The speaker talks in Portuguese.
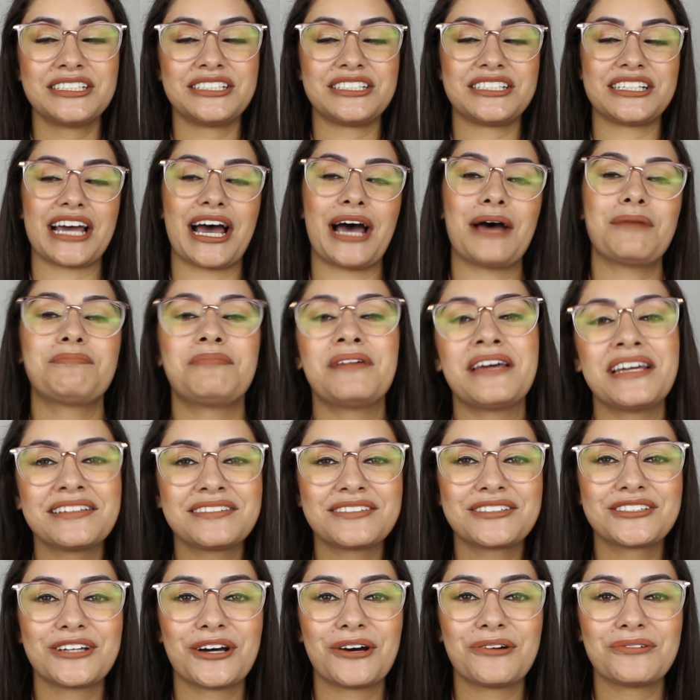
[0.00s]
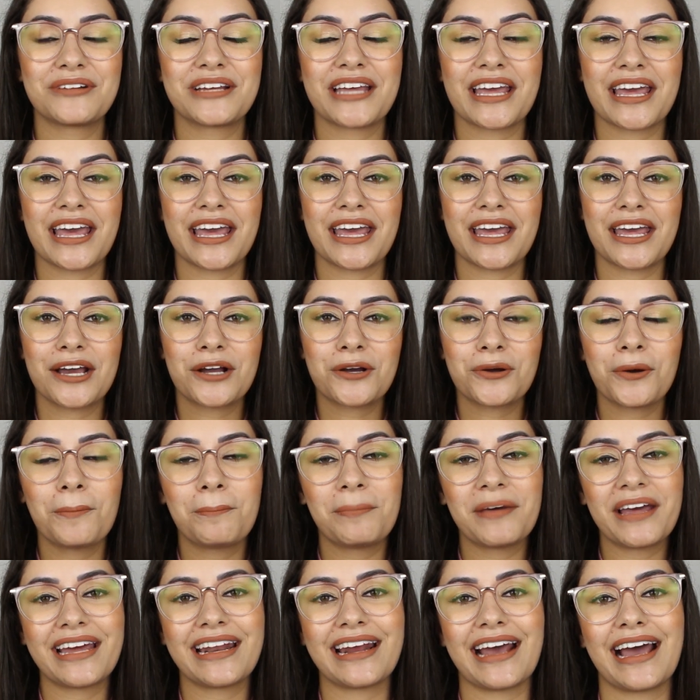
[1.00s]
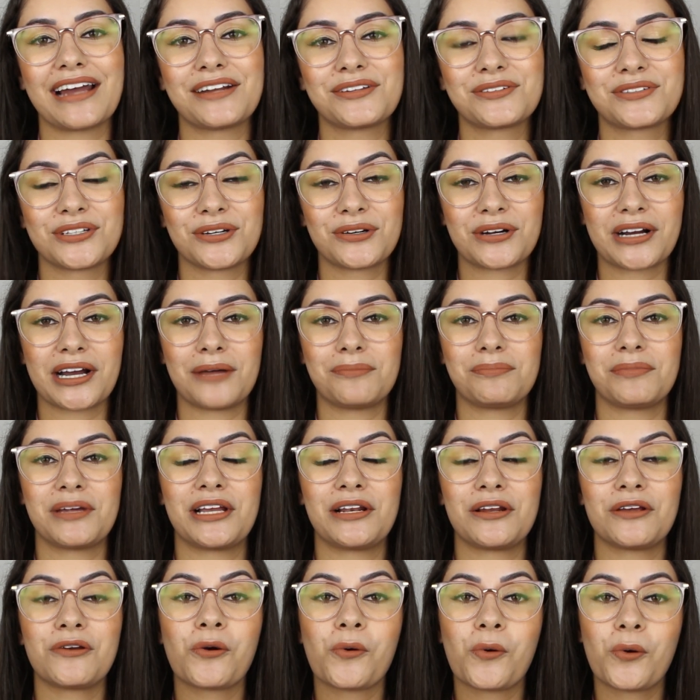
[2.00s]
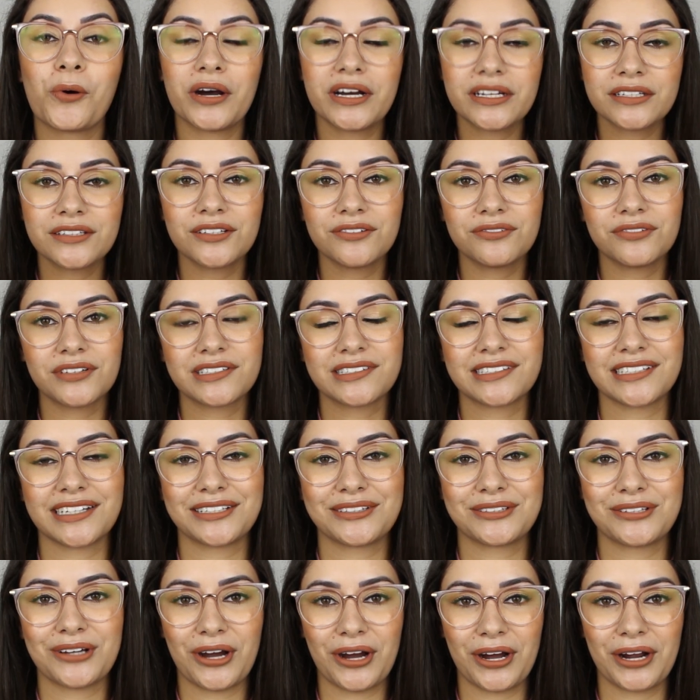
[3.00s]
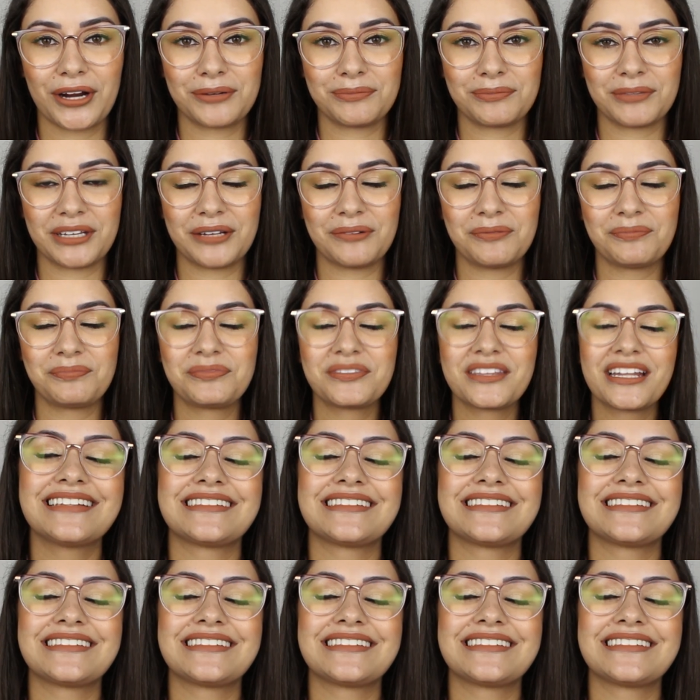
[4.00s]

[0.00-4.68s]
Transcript: Já pensou em recuperar o seu cabelo enquanto você dorme?